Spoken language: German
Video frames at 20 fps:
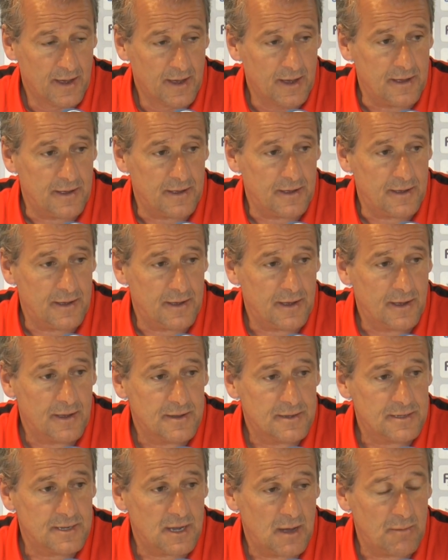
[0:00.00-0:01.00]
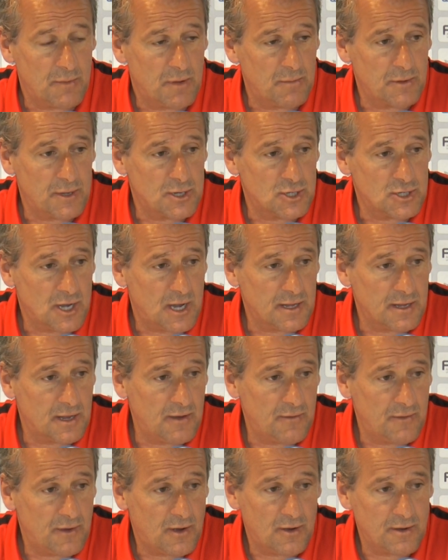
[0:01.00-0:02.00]
Äh, sie haben dann mit der
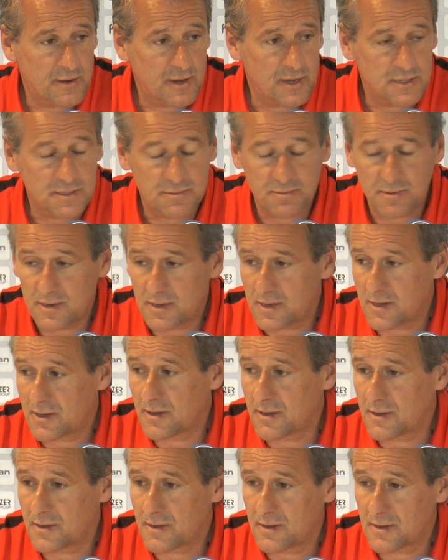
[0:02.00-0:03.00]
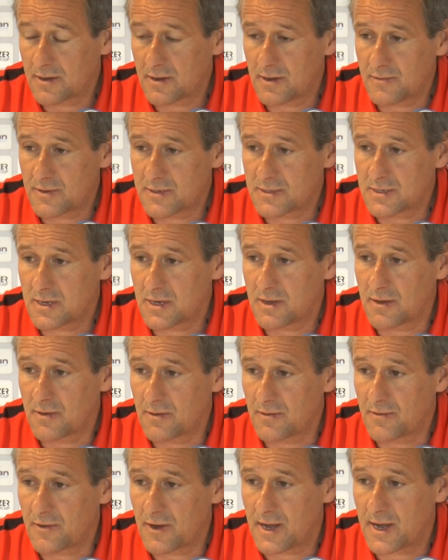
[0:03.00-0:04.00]
Startelf auch jetzt wieder äh, gewisse
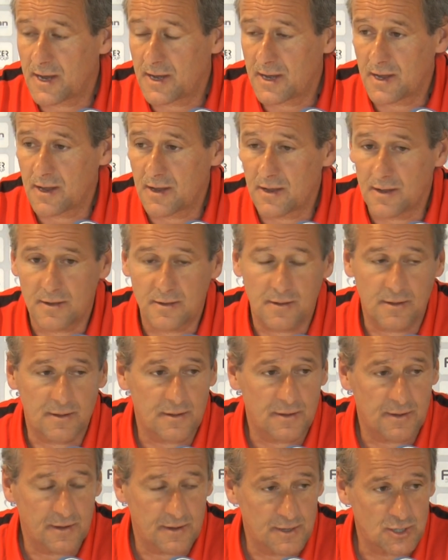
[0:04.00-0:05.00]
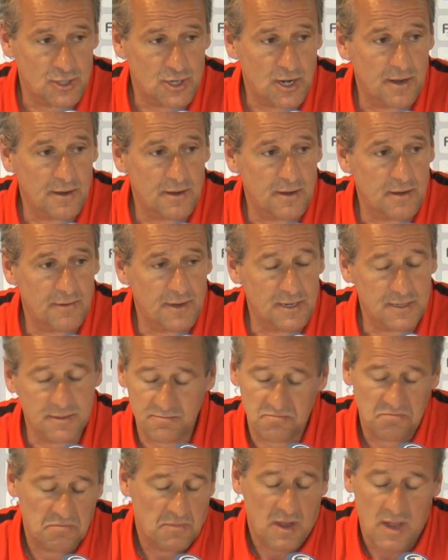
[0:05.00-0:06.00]
Vereine äh, in die Schranken
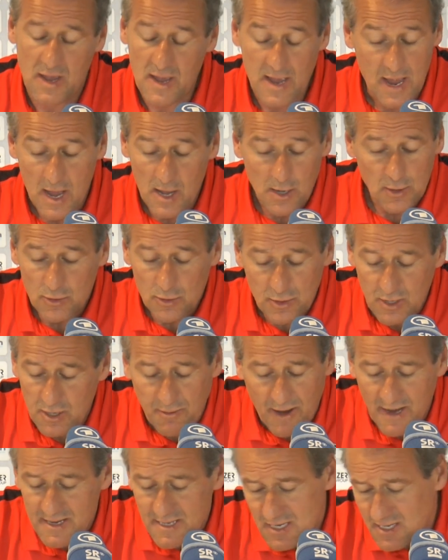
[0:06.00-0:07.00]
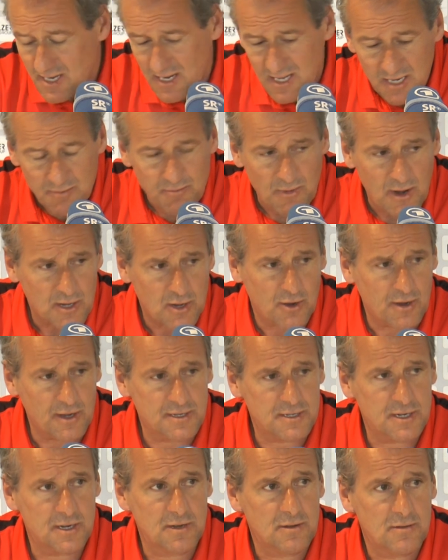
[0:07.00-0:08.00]
gewiesen. Ich weiß es nicht, das macht auch keinen
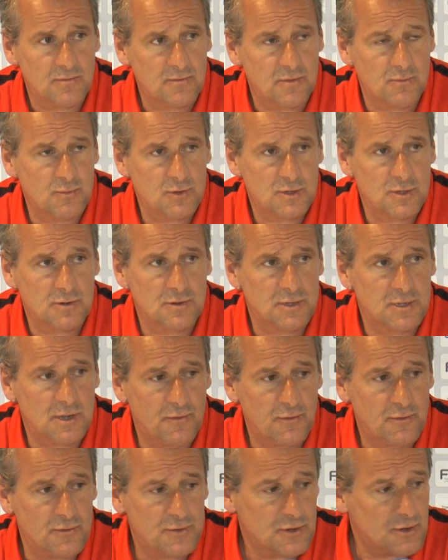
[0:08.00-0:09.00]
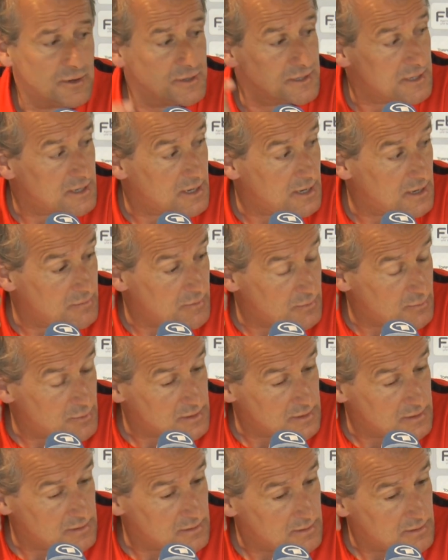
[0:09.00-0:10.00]
Sinn. Wir müssen uns auf uns konzentrieren, wir
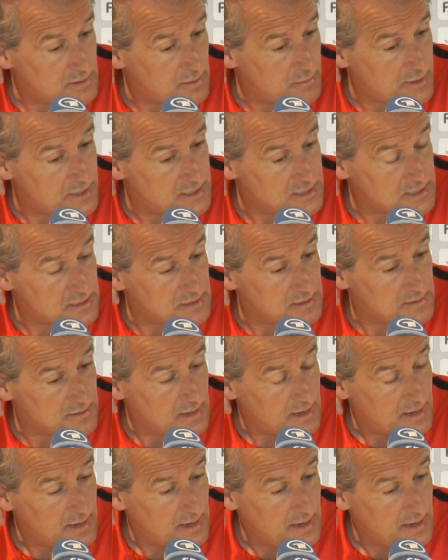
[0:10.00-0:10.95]
müssen die besten,